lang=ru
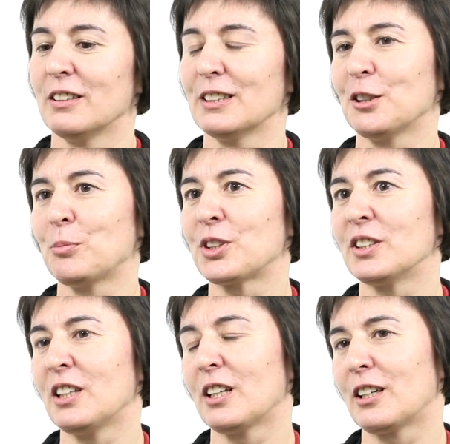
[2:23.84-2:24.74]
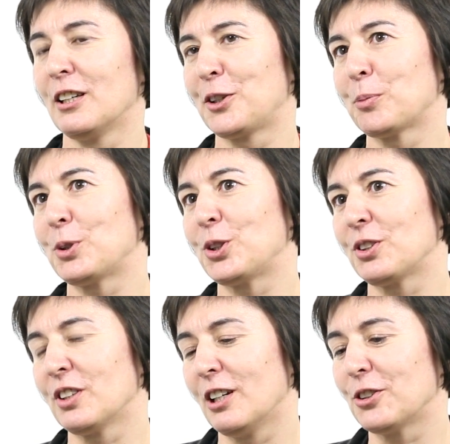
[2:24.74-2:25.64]
На самом же деле коллеги
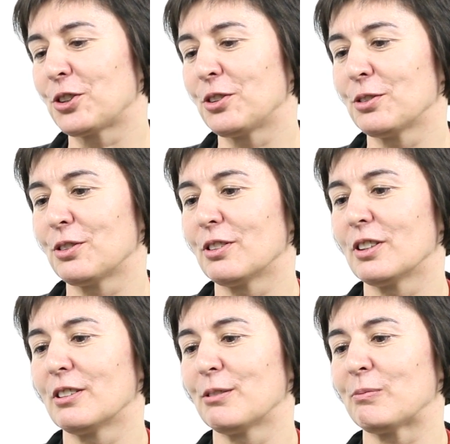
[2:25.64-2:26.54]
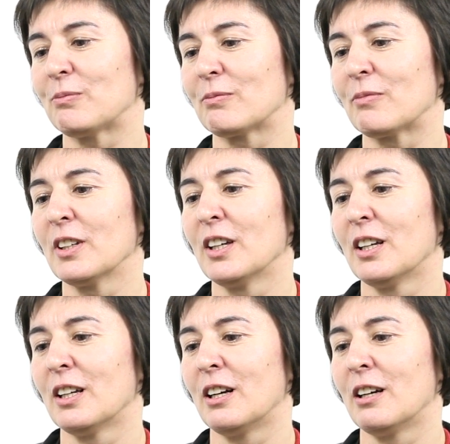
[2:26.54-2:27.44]
посчитали, что
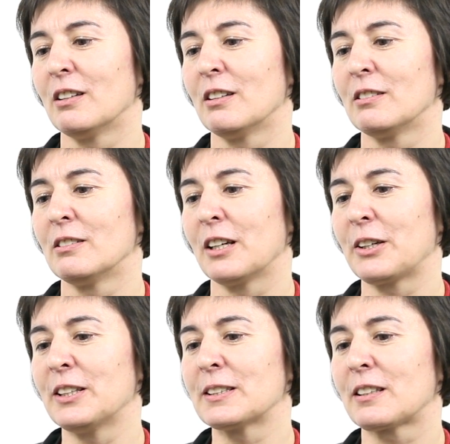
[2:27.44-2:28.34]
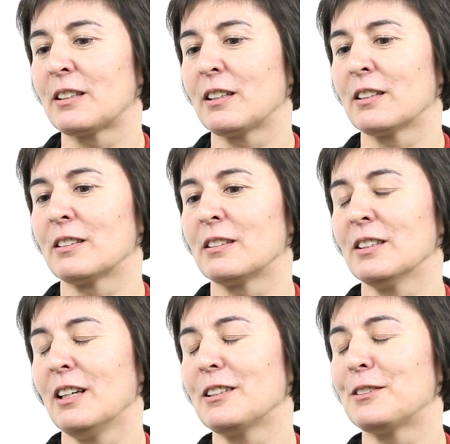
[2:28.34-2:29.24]
даргинские
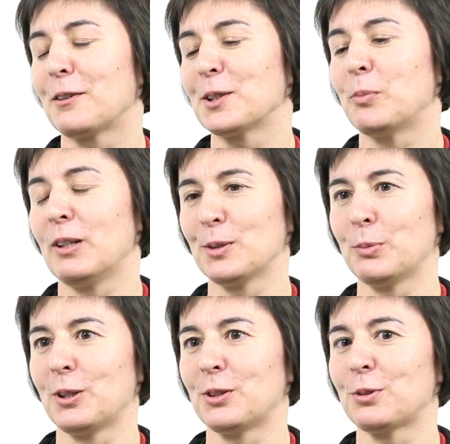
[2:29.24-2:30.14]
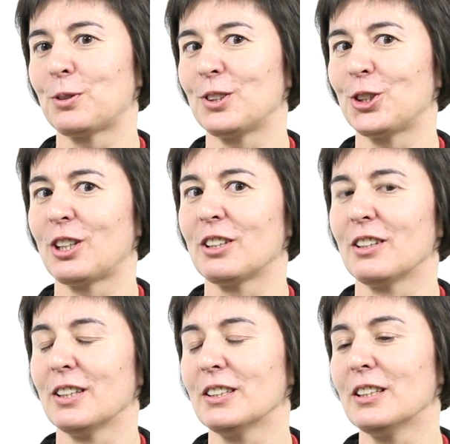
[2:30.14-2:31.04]
диалекты распались более двух тысяч лет
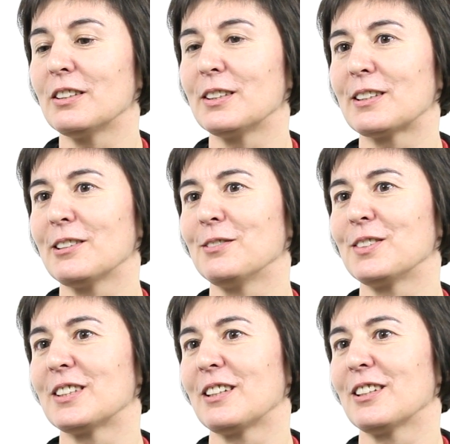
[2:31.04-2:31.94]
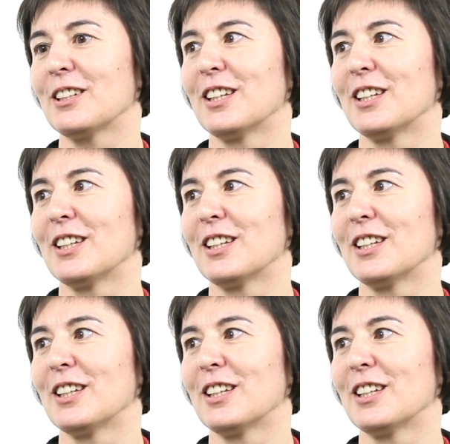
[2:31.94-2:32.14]
назад, и, следовательно,